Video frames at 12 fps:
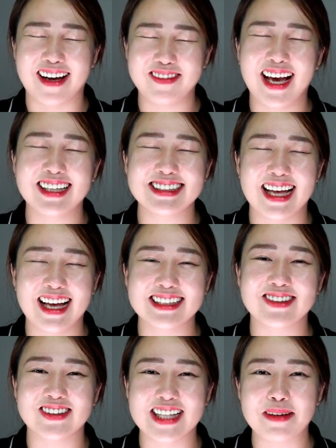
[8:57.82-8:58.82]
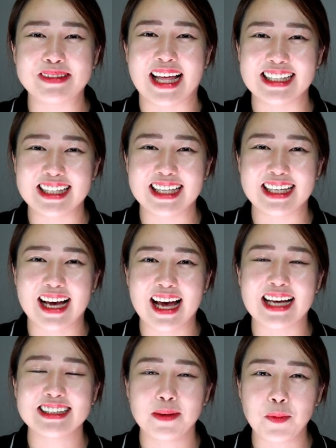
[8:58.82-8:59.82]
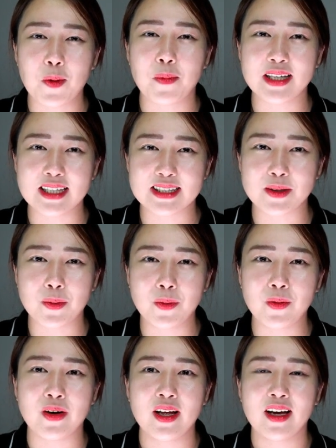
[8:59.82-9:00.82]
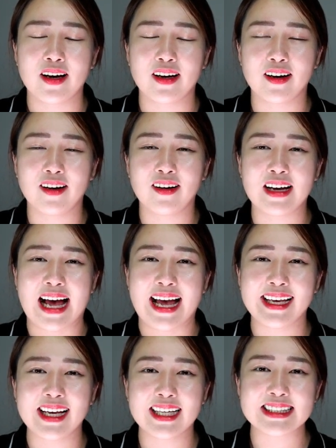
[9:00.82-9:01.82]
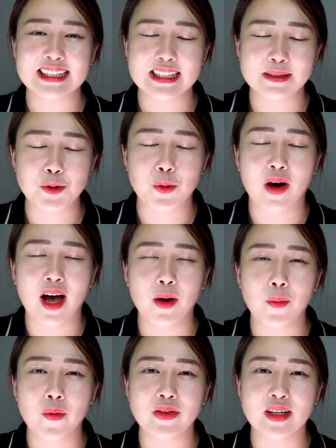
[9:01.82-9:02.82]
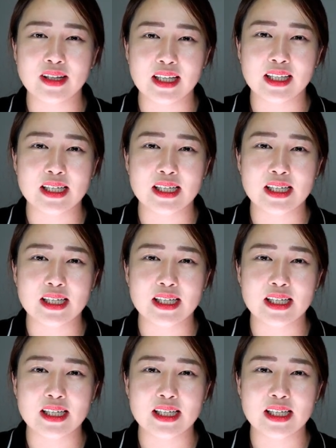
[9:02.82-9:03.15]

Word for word: 답이 항상 정답은 아니니까 참고만 하시고 어, 아이가 지금 좋아하고 있는